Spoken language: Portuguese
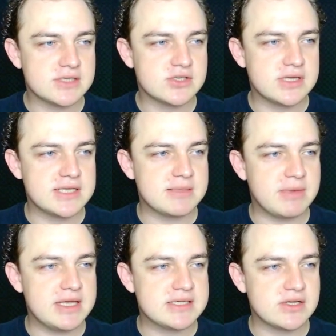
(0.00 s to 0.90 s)
Só três na
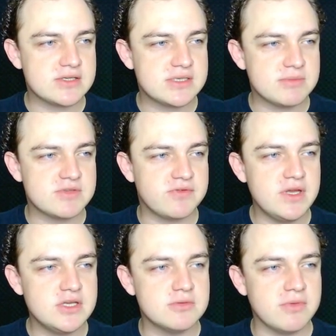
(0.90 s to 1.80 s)
baliza, nós fizemos
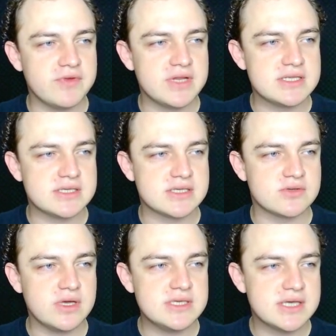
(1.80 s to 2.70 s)
21
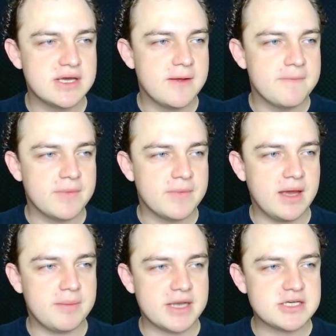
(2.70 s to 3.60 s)
finalizações,
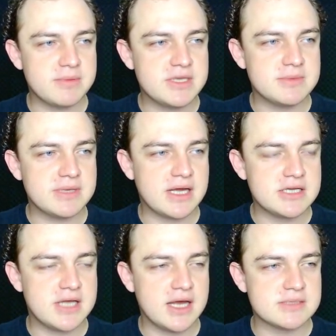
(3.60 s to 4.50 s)
é, praticamente a
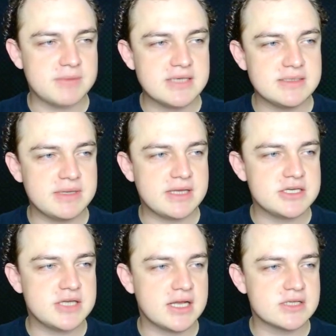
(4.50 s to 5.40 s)
metade delas, mais da
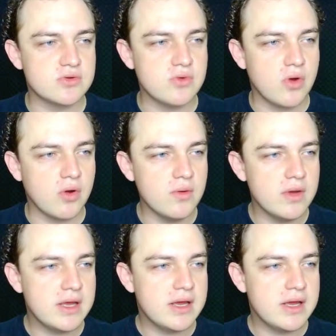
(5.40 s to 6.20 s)
metade delas no gol.